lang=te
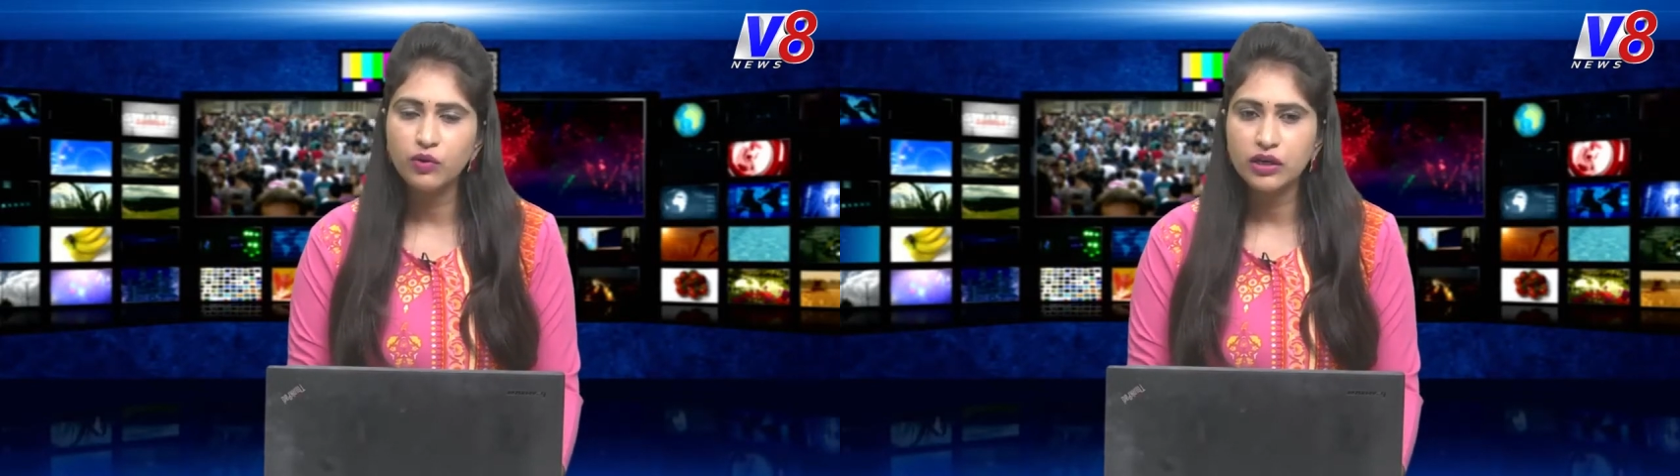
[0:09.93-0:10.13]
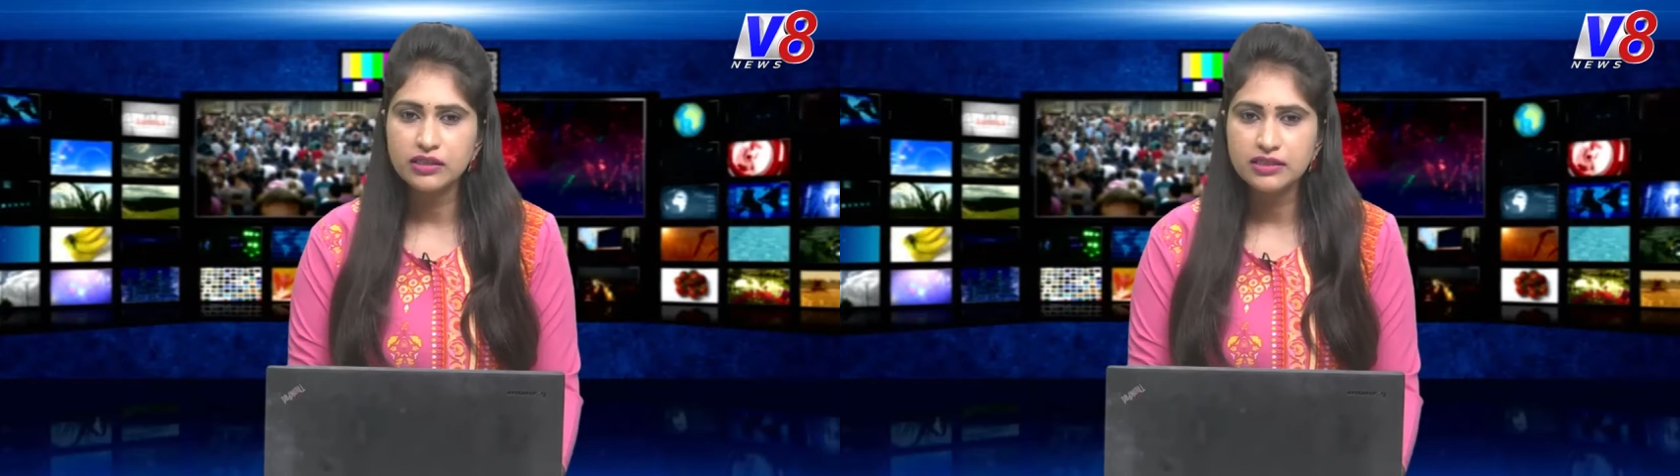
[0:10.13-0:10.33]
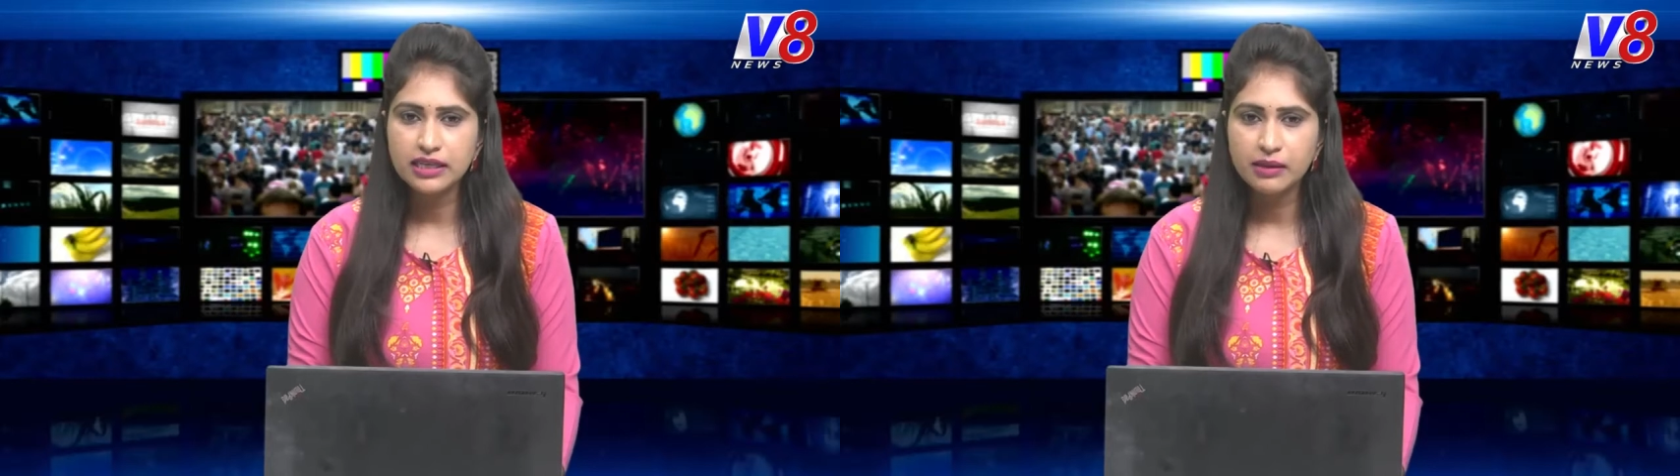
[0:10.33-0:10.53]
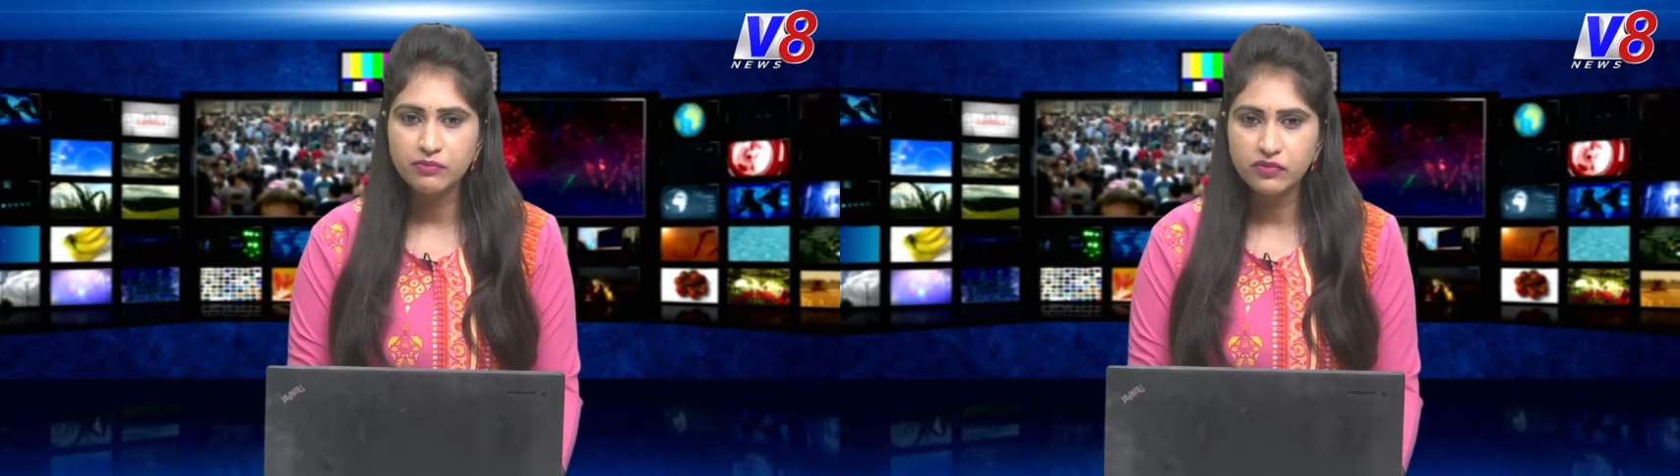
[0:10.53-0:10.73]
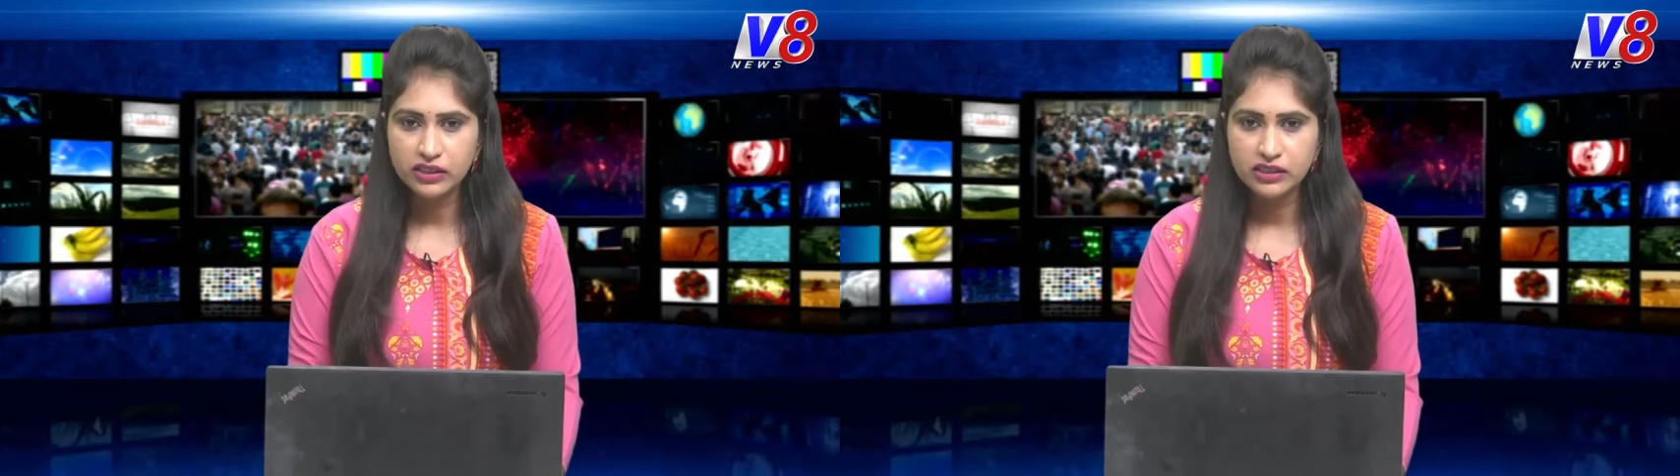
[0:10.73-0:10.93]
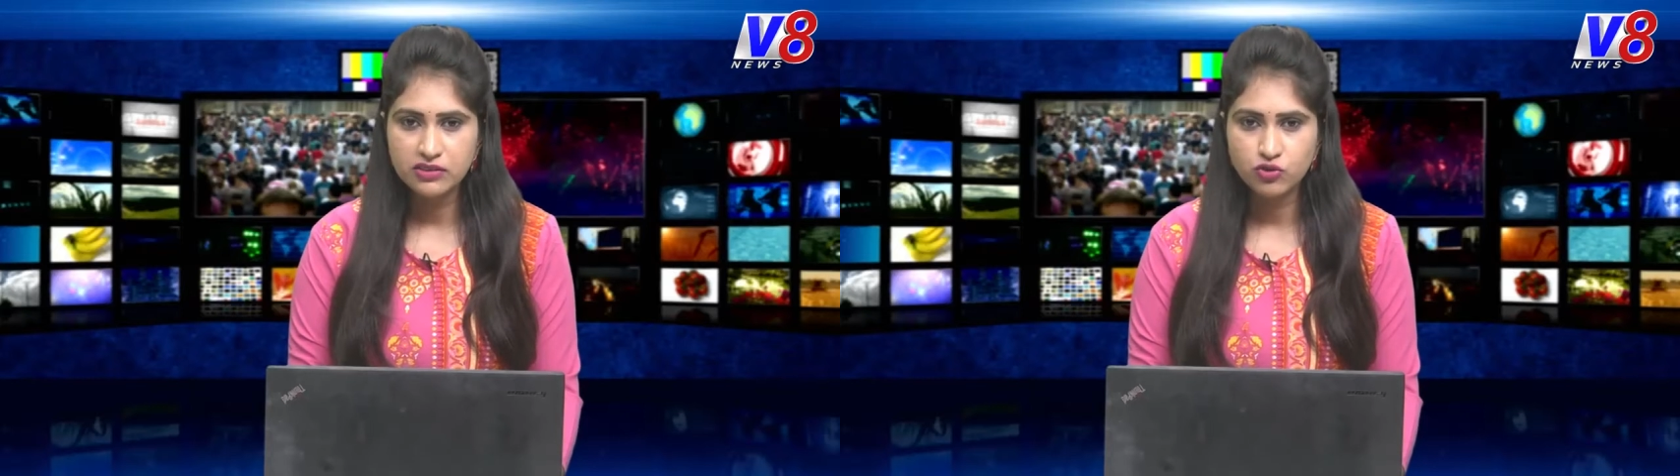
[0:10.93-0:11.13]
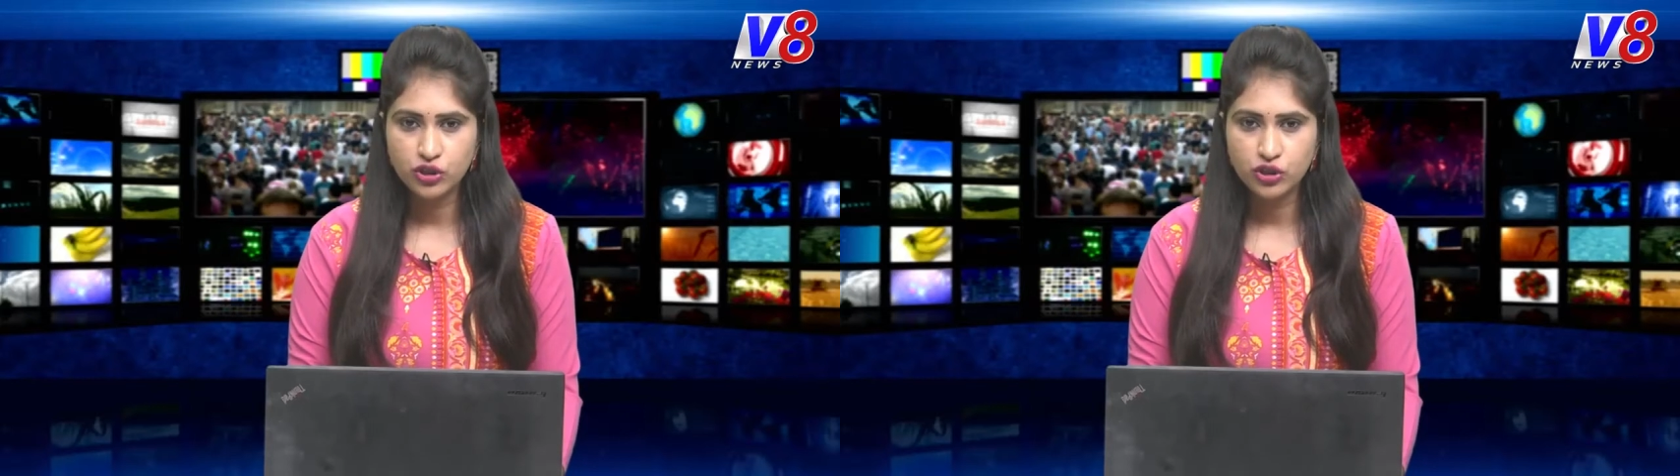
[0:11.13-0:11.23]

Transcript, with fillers: వాటర్ స్కీమ్ వర్కర్స్